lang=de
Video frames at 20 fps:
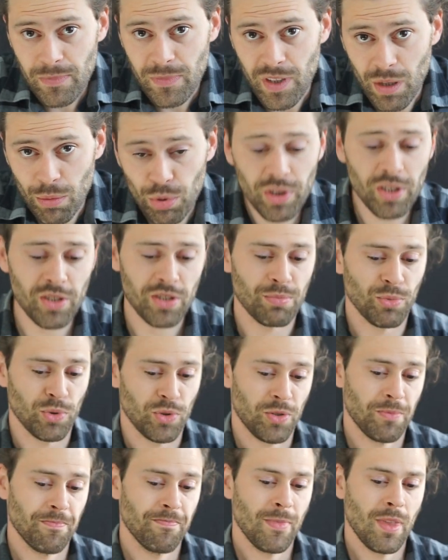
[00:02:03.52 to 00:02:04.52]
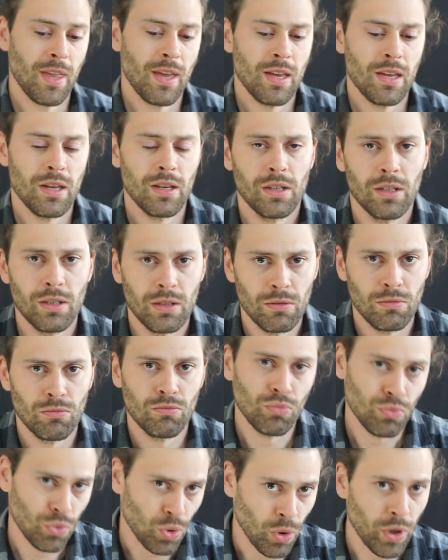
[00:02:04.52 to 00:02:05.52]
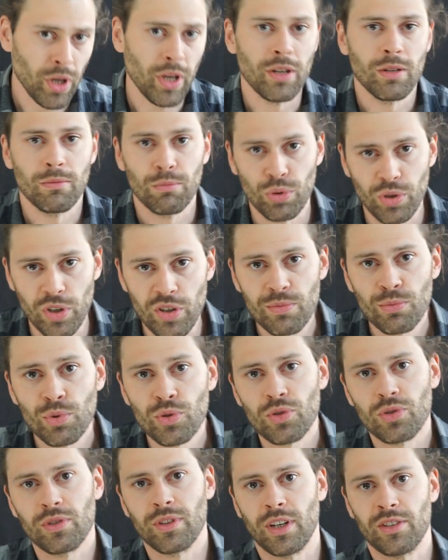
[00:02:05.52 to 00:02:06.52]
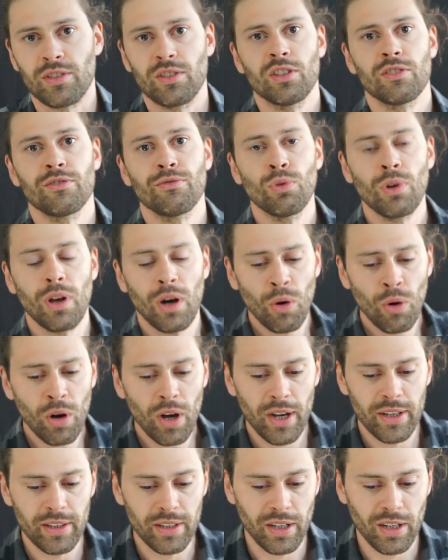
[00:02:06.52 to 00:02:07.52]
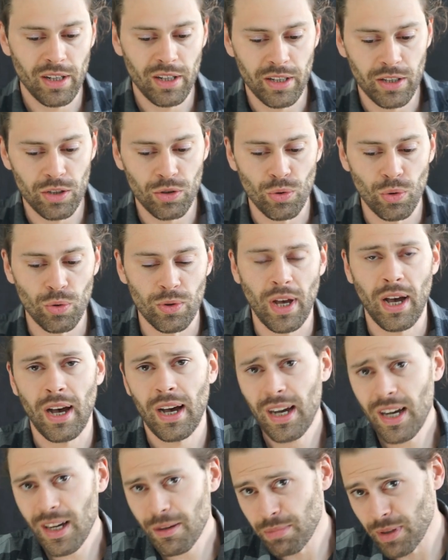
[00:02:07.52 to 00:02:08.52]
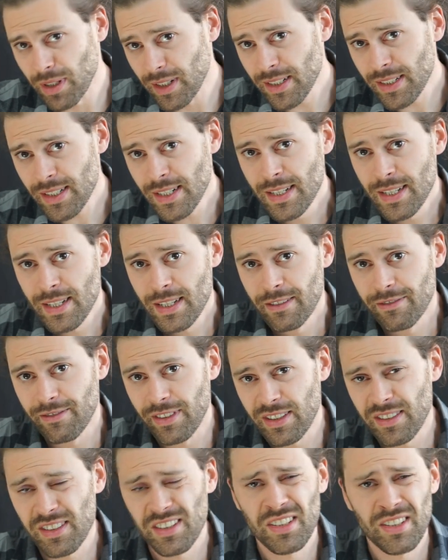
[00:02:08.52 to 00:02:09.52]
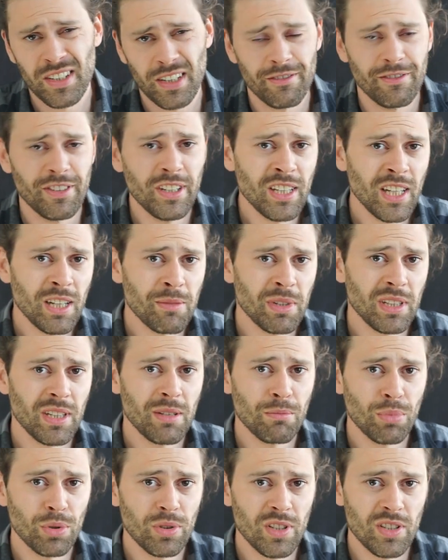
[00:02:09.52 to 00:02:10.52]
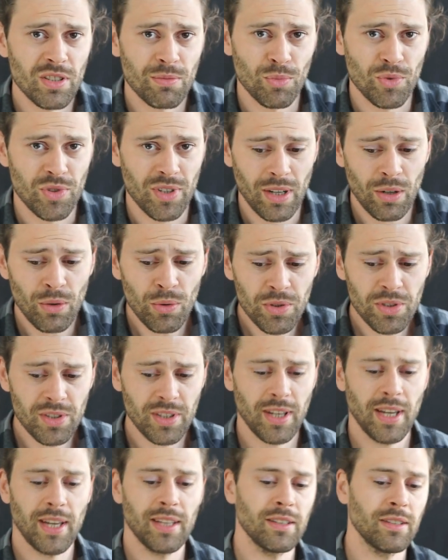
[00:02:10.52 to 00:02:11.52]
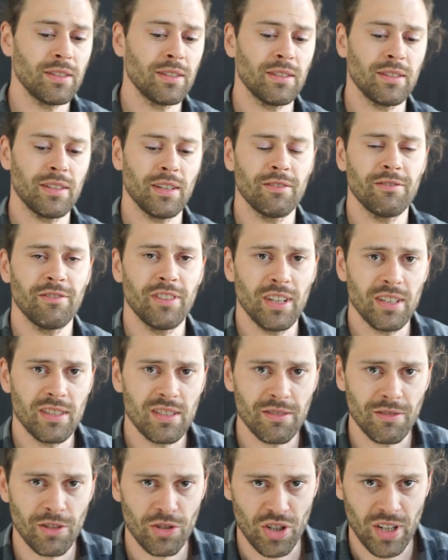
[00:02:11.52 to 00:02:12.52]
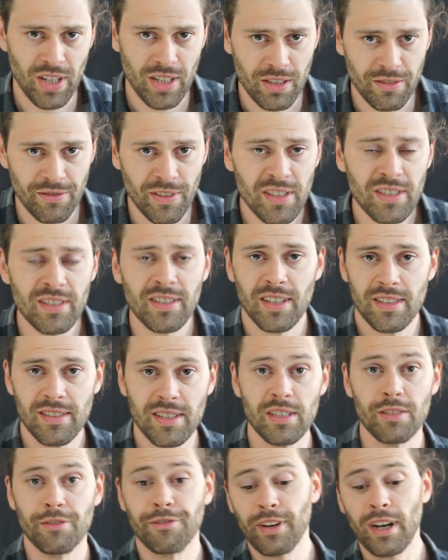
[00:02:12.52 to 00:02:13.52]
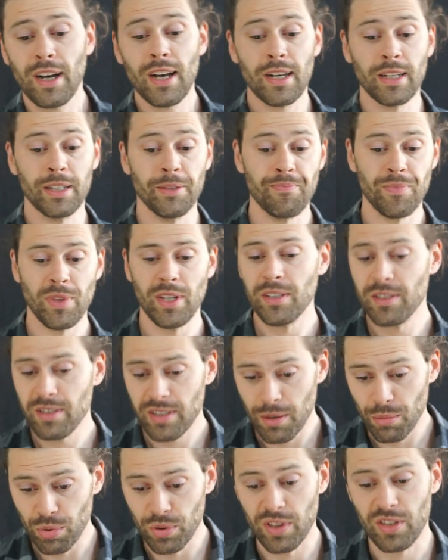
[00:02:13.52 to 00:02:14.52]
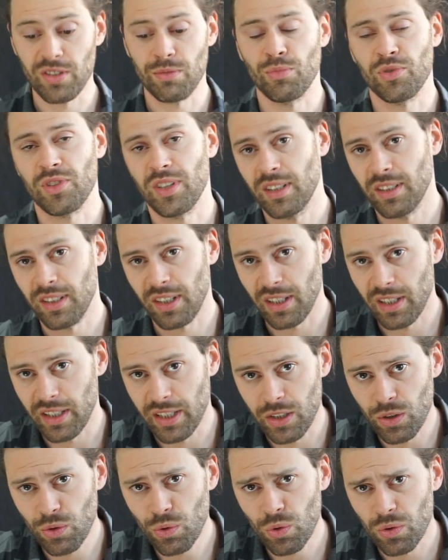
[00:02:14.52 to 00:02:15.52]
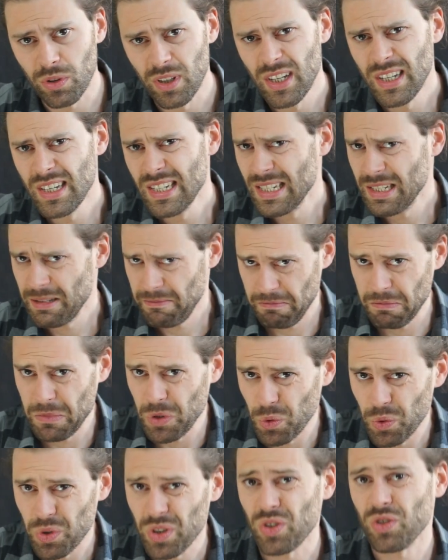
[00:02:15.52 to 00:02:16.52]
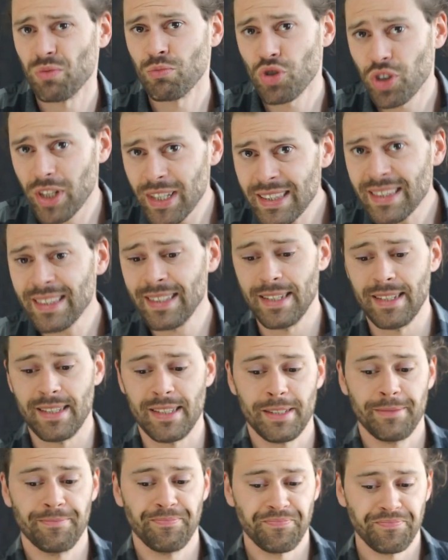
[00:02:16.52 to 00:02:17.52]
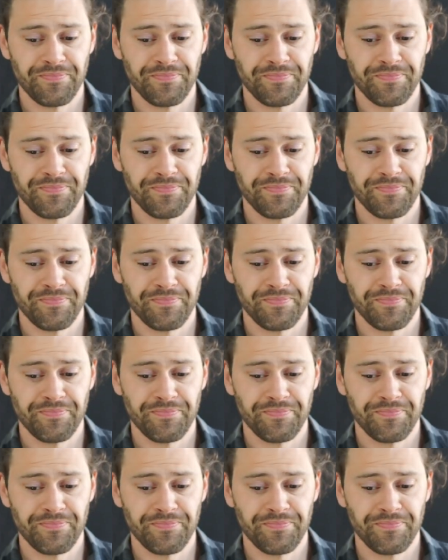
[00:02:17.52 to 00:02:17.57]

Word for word: der Buddhismus. Okay, Buddhismus, das ist wohl auch eine Religion, aber wenn Sie sich ein wenig mit dem Buddhismus auskennen, dann werden Sie wahrscheinlich wissen, dass diese Frage, ist der Buddhismus eine Religion, durchaus umstritten ist.